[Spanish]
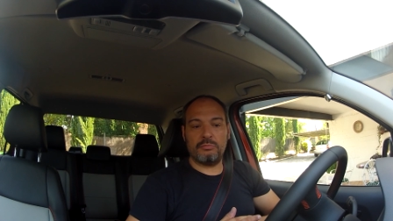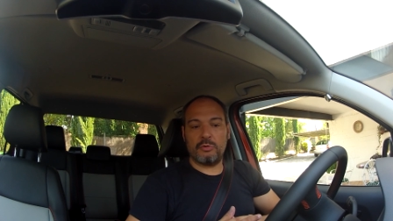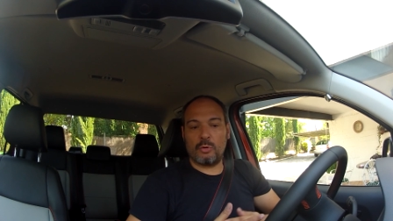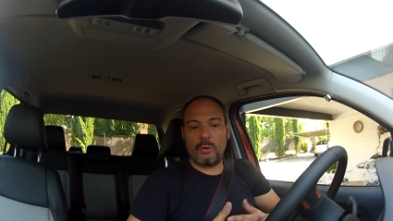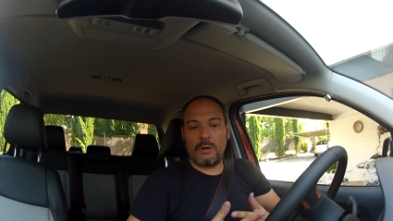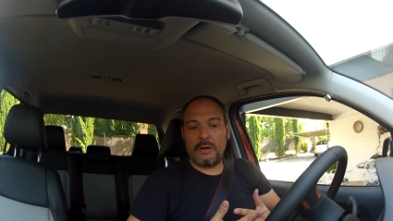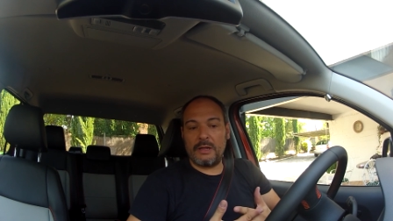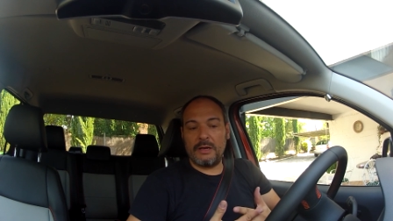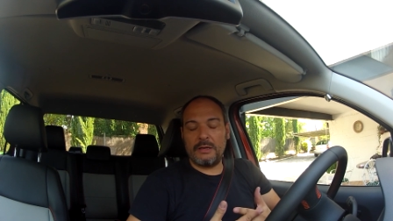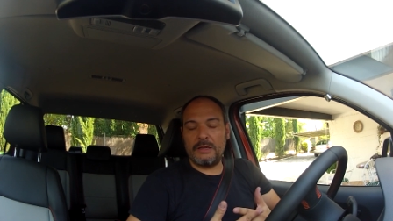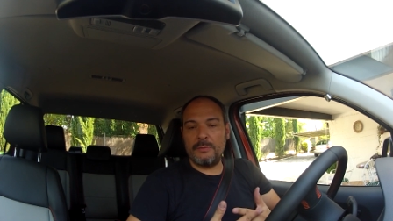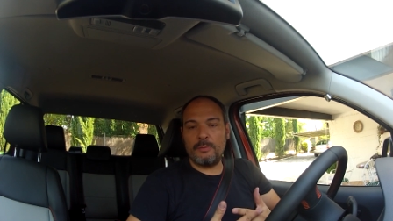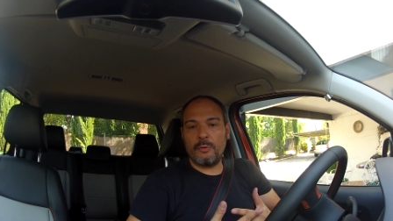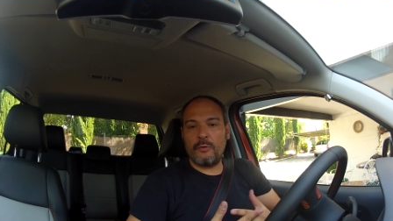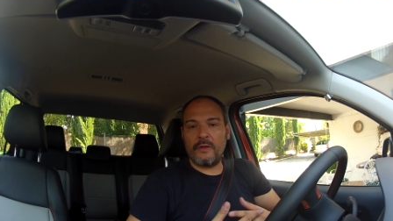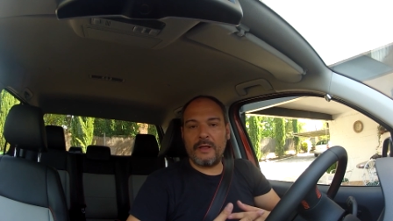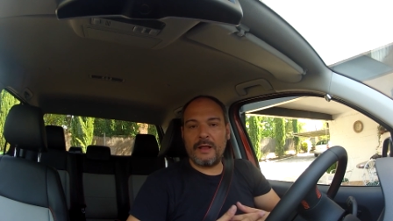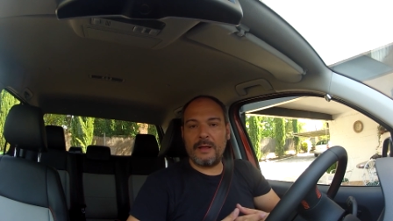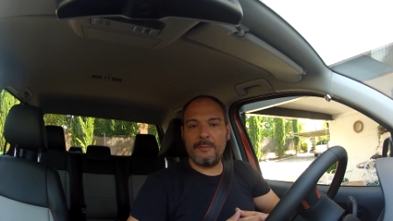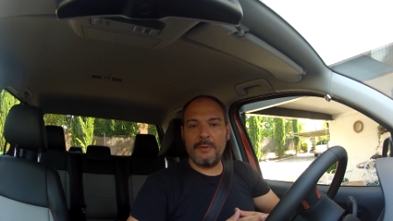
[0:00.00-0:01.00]
por cualquier tipo
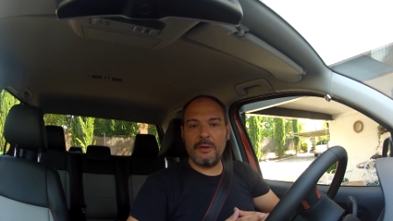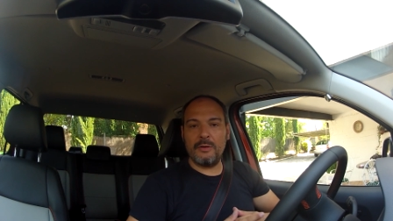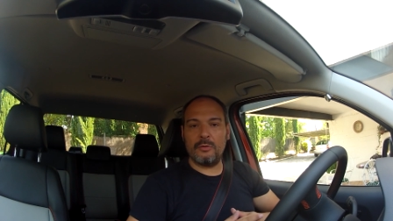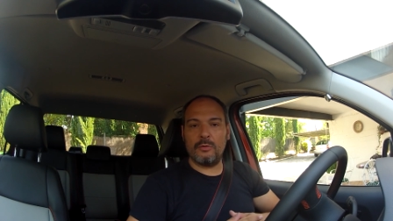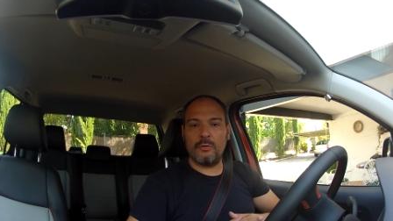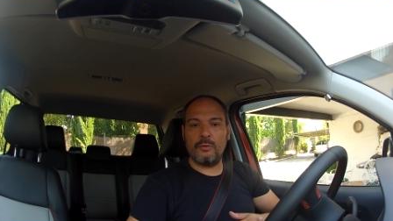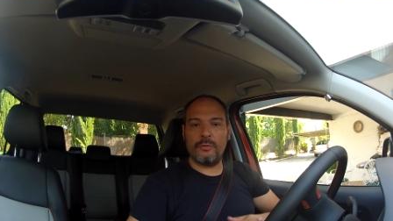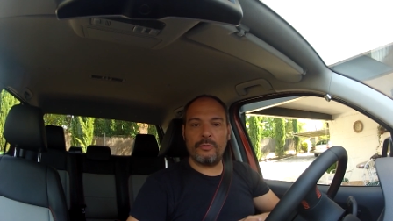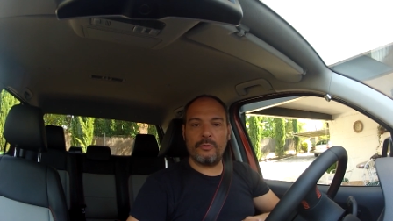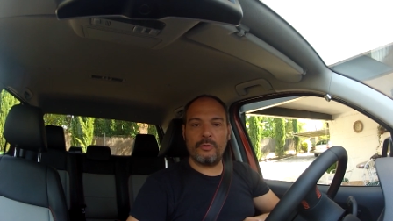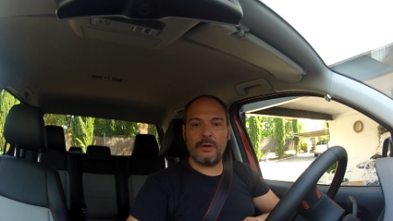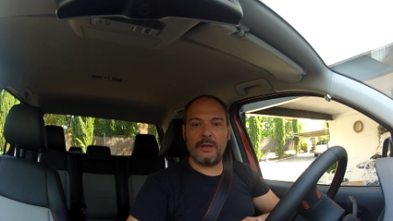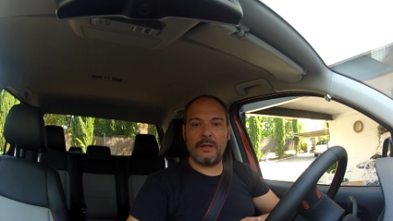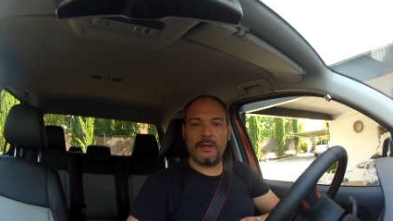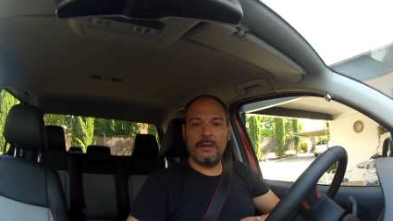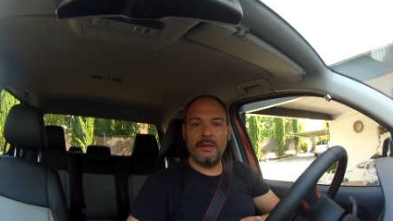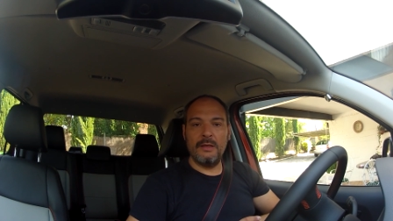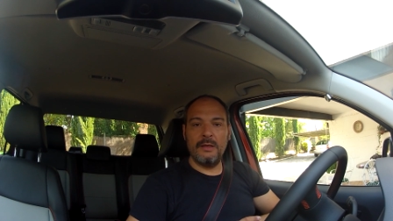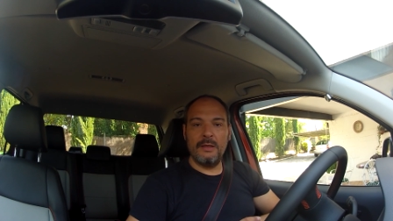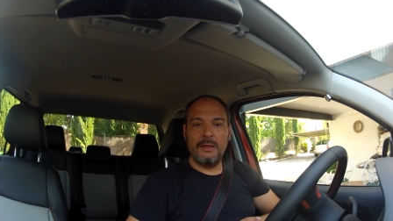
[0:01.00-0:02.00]
de camino o zona
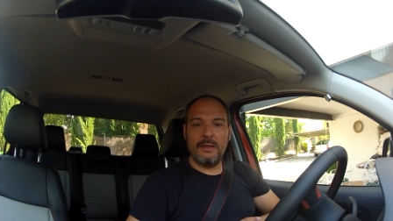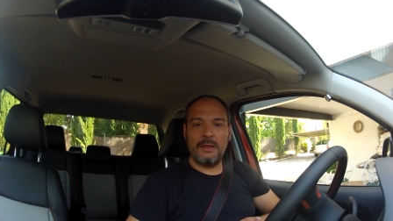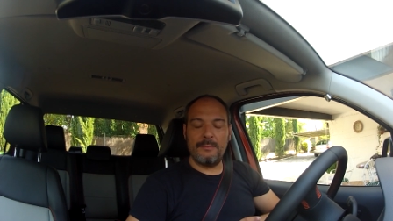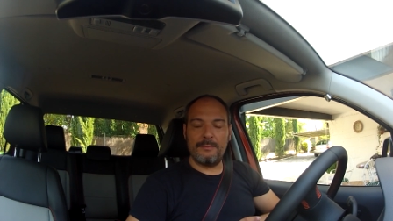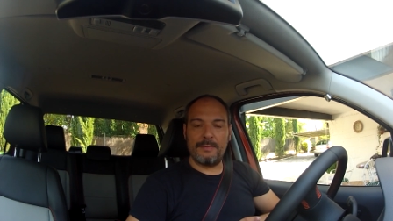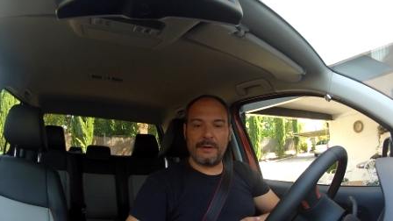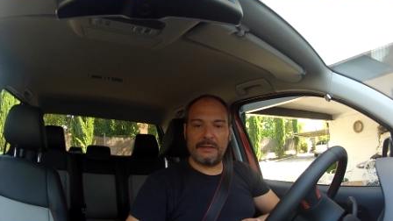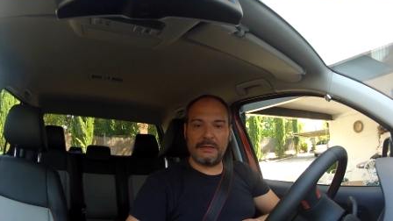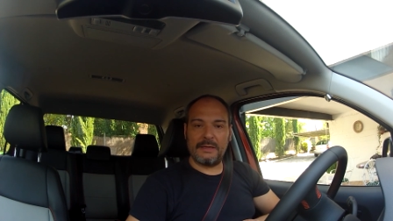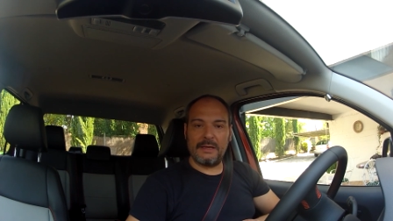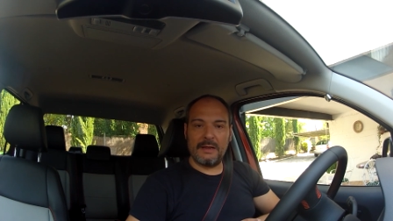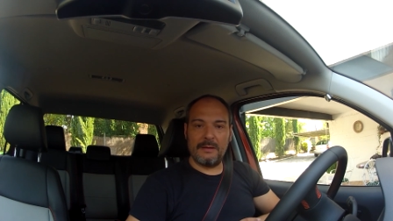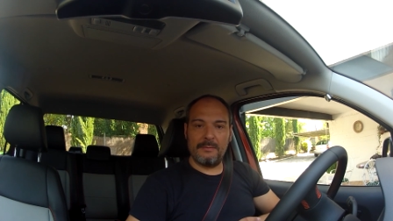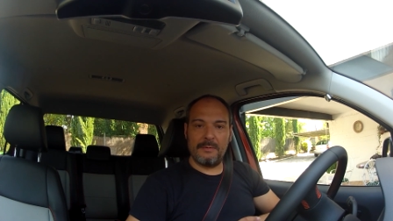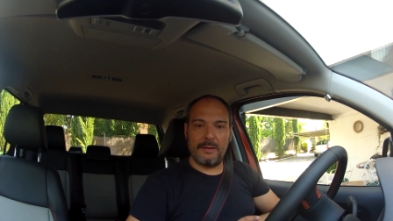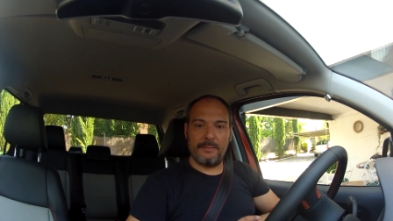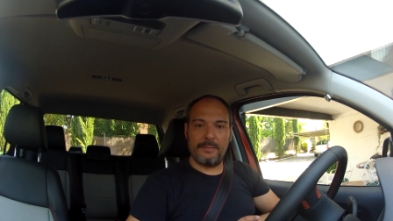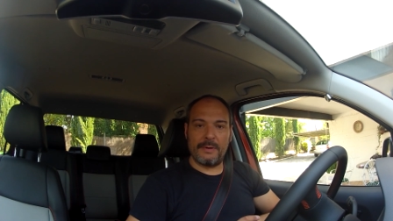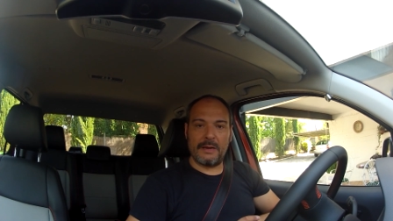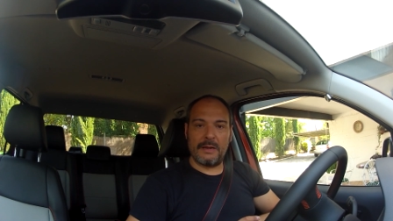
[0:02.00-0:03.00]

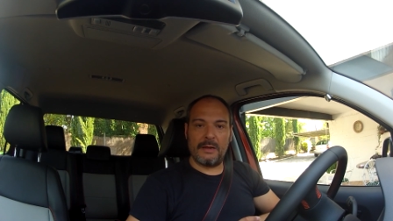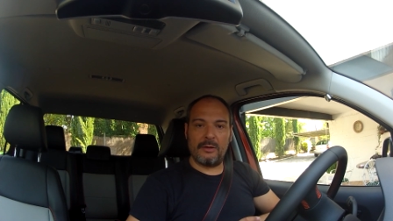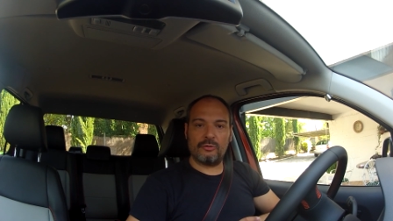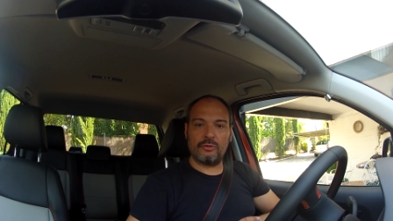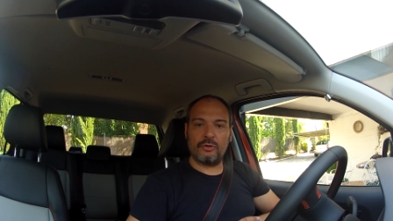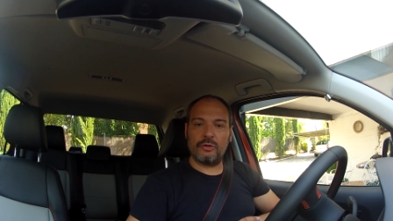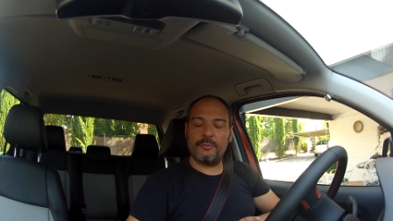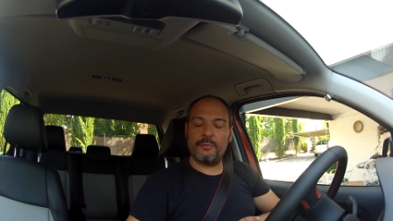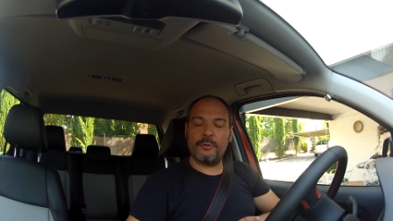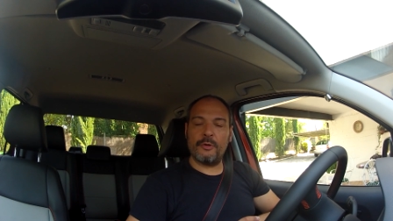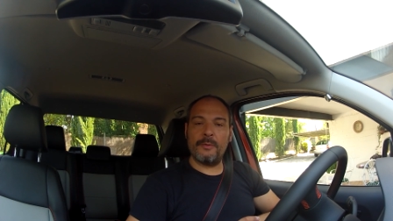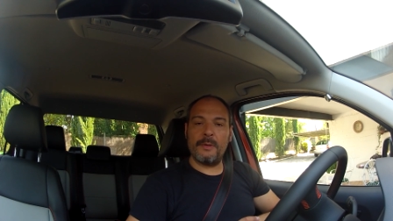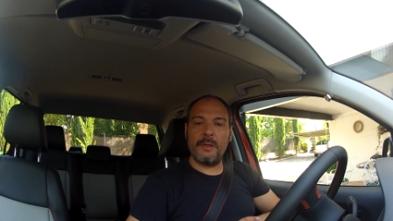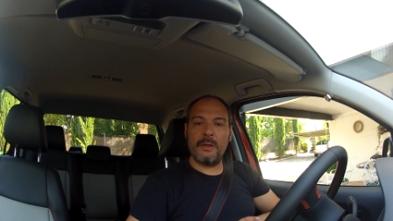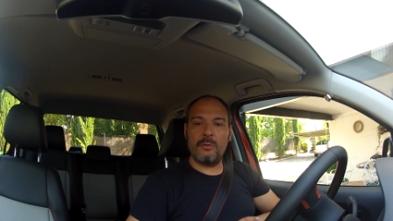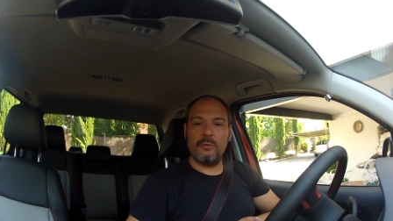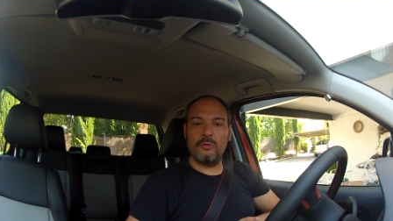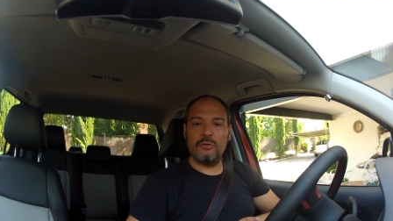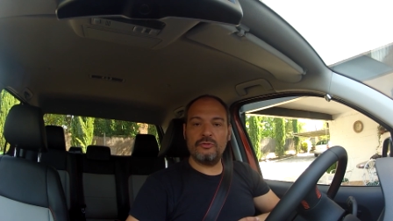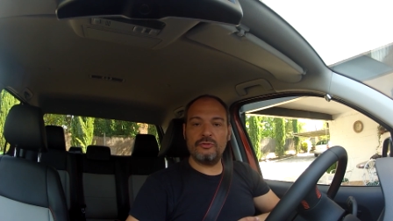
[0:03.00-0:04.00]
impracticable para otro tipo de
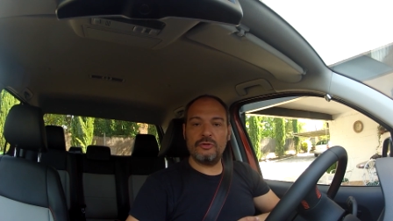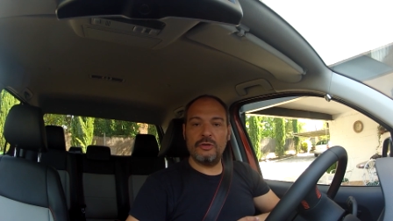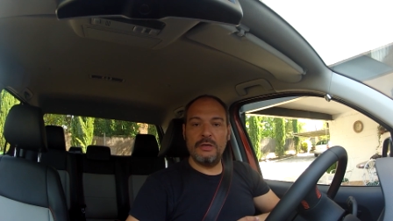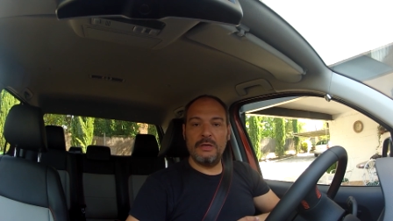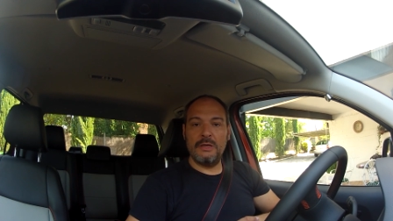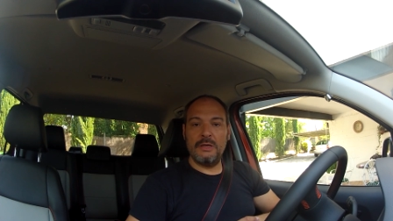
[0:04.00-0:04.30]
vehículos